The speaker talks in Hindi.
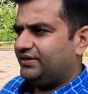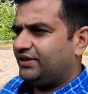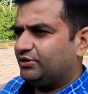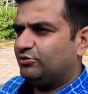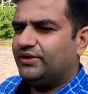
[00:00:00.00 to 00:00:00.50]

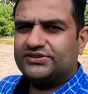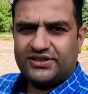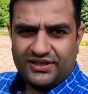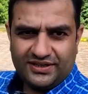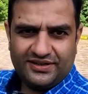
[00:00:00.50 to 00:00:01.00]
या तो मैं
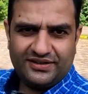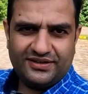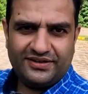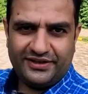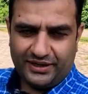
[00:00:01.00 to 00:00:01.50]
इसका
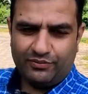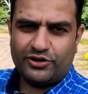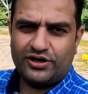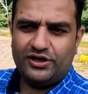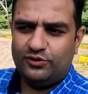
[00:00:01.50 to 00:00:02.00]
नया
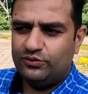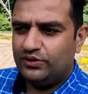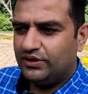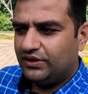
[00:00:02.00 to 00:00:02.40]
मॉडल ले लूँ